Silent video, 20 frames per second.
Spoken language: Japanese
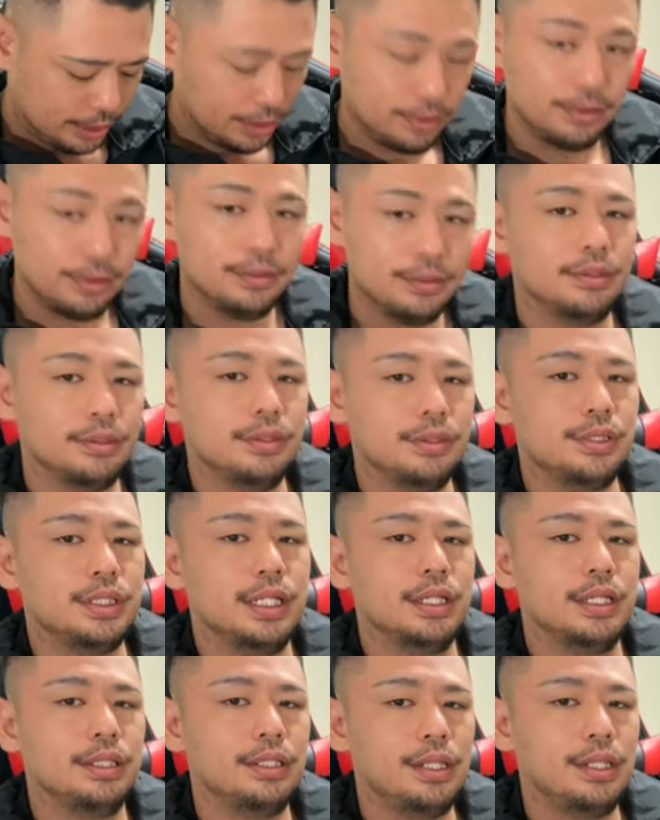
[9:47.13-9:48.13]
だって
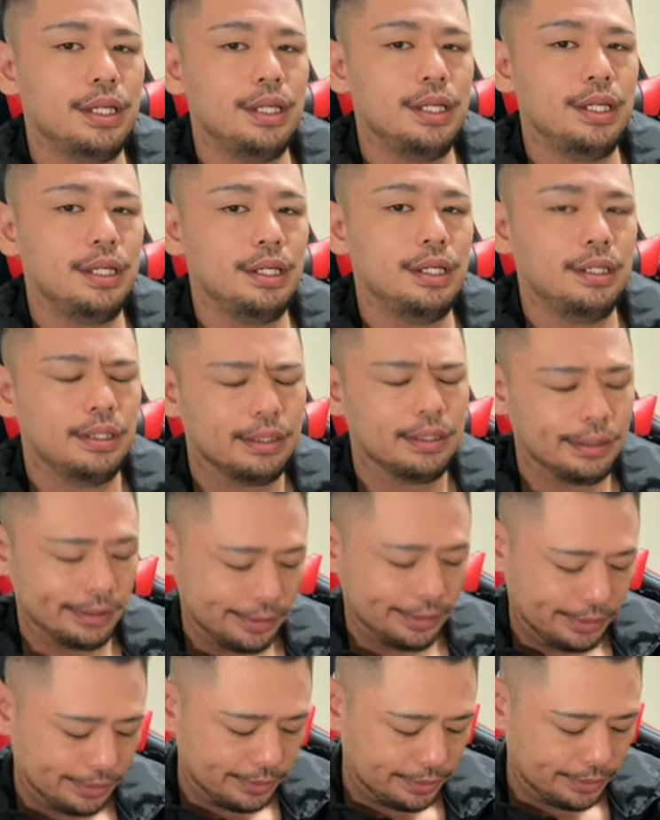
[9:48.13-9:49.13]
ルンルンちゃんって
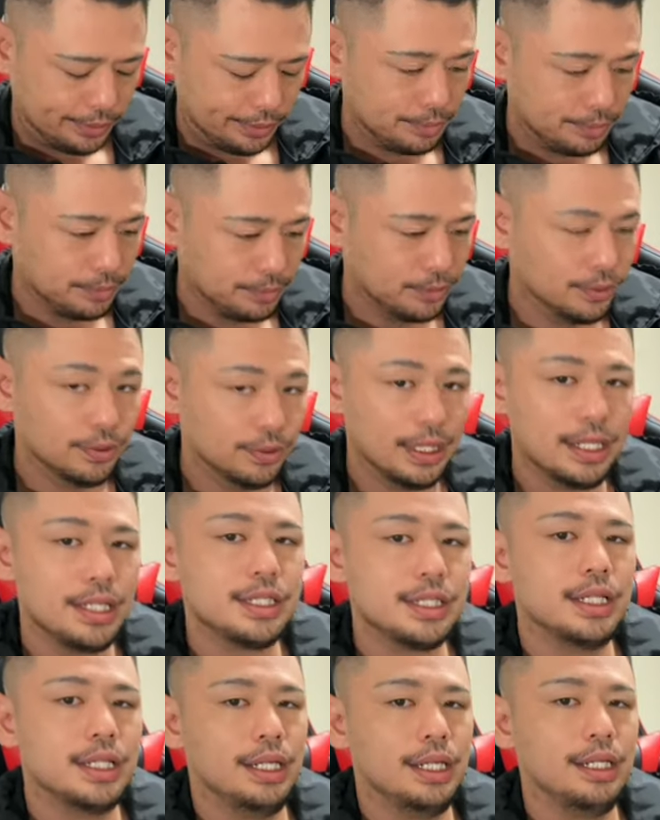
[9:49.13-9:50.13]
もう
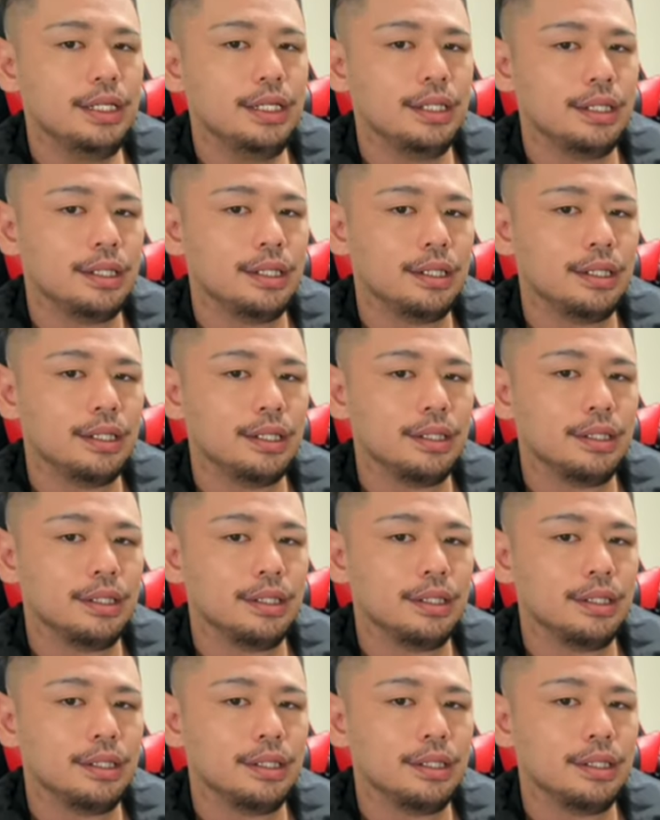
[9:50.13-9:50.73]
あれじゃない、